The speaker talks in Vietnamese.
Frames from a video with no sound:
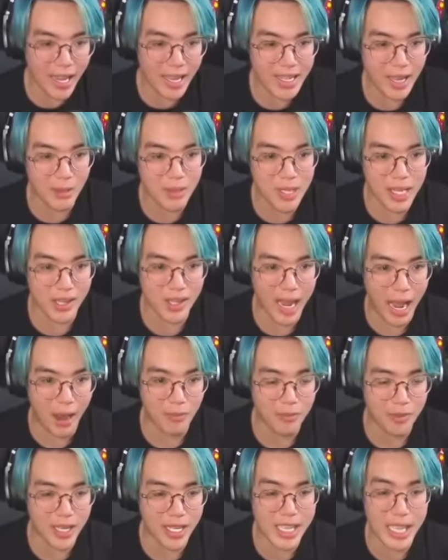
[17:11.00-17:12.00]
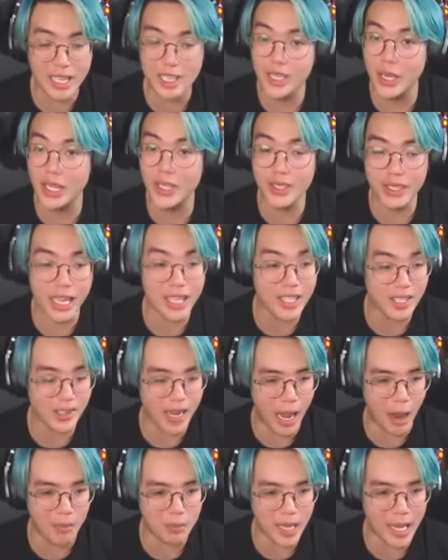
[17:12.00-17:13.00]
ở trong trường học và nó dịch chuyển tới đến trường
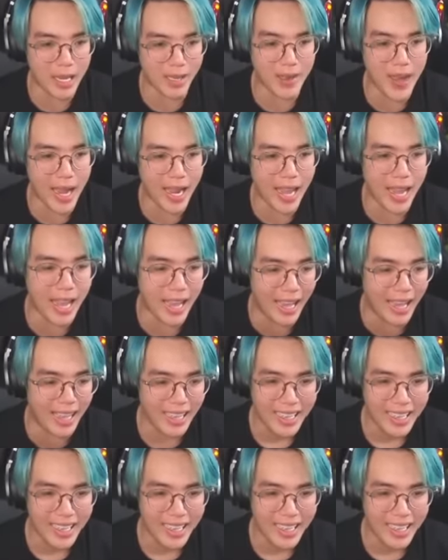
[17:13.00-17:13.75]
học thiệt các bạn